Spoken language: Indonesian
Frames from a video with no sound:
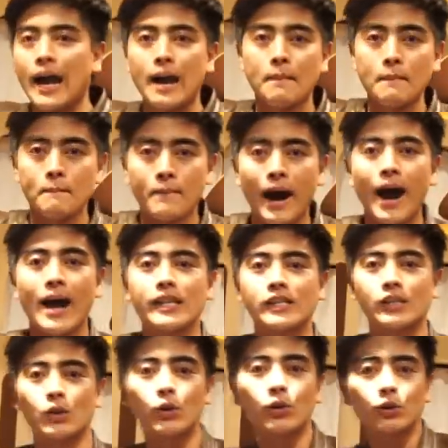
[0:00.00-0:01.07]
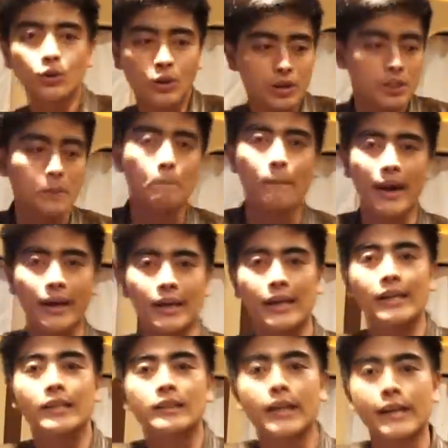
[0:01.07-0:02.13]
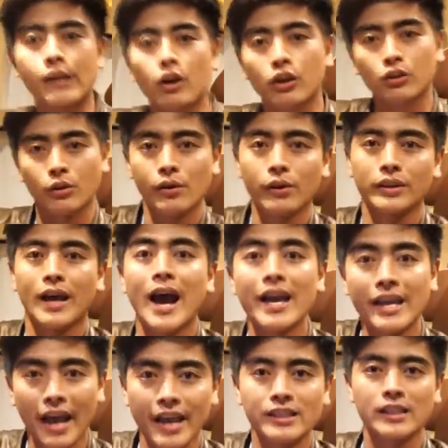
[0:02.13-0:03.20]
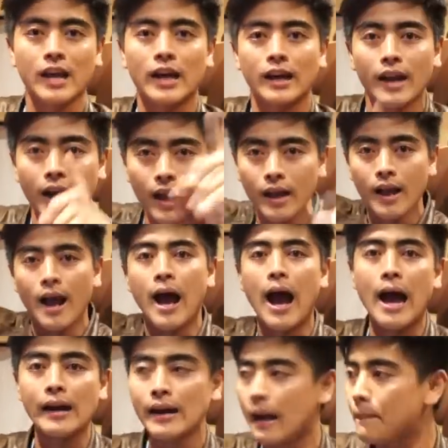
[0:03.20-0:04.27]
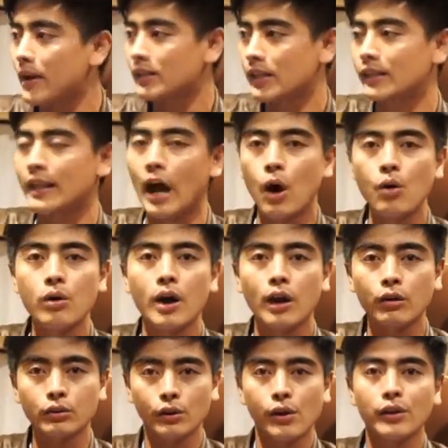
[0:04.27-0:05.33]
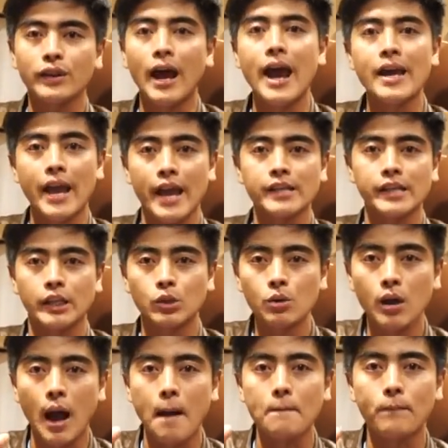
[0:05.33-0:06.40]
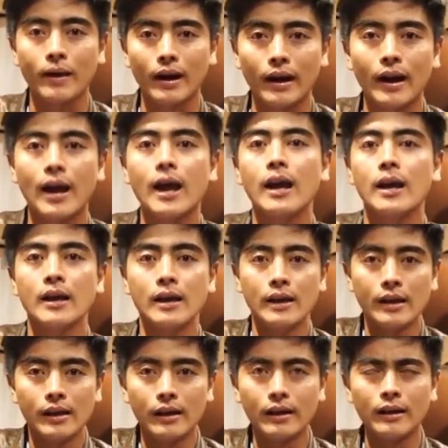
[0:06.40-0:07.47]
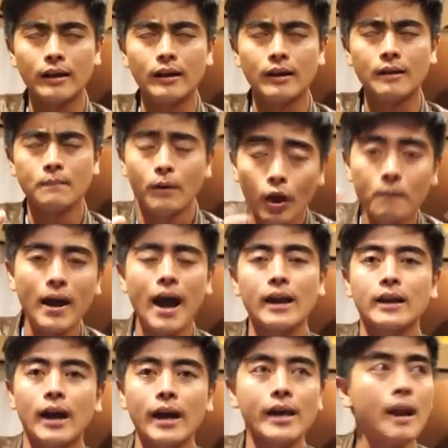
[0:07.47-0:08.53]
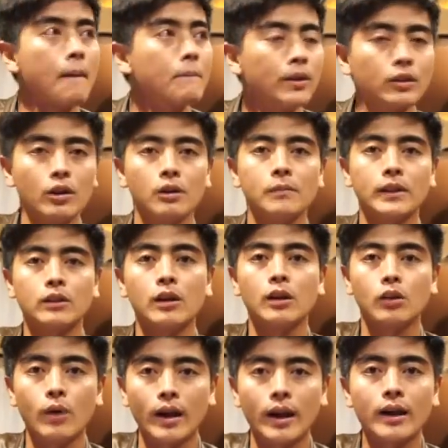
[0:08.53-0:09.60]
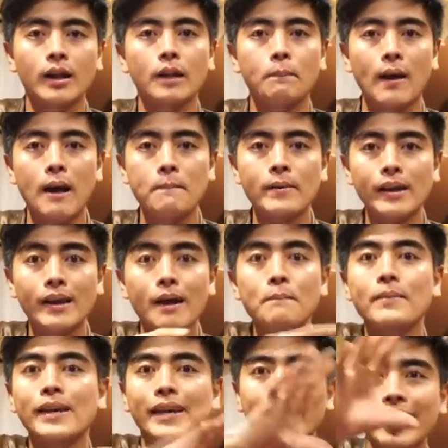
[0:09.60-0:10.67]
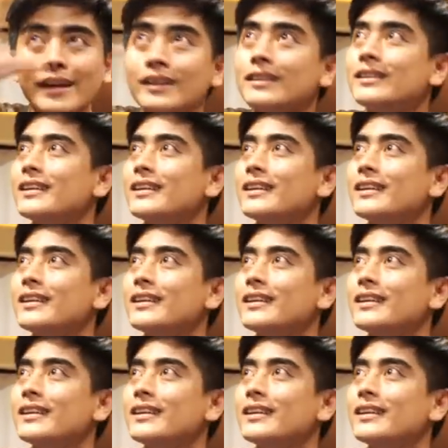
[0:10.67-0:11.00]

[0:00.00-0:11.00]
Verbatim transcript: akan bahas untuk spek interior Toyota Hiace karena anda pasti tahu kalau Toyota Hiace itu nggak pernah uh, belum ada yang betul-betul keluaran dari pabrik yang bikin